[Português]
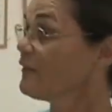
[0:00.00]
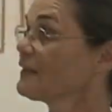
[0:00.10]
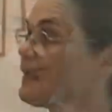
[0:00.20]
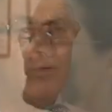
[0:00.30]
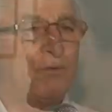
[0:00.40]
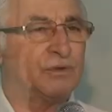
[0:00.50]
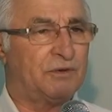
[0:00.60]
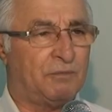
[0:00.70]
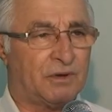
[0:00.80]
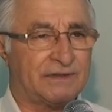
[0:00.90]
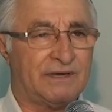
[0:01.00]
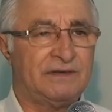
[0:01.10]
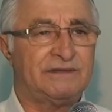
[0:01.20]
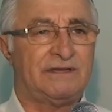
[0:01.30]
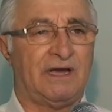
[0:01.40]
Foi um encontro
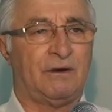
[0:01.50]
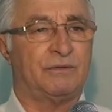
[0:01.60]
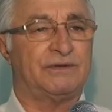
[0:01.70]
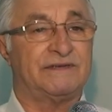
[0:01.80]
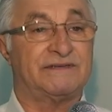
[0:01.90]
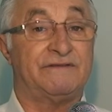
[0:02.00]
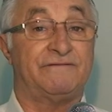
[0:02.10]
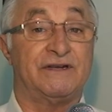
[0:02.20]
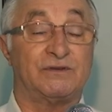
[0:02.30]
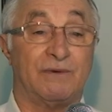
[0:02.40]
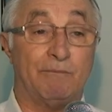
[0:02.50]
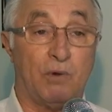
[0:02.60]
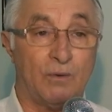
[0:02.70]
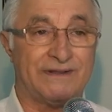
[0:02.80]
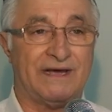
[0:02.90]
importante, onde se fez uma
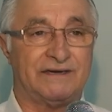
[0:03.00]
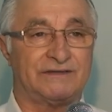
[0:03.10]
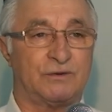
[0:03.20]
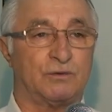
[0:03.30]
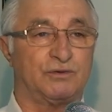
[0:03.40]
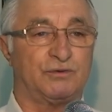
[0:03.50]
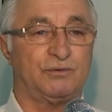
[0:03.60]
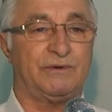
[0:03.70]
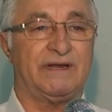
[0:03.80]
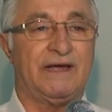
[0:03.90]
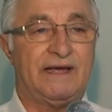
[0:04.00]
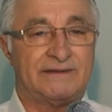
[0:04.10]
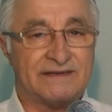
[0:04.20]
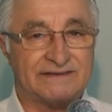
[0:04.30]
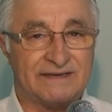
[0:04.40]
boa análise de conjuntura da,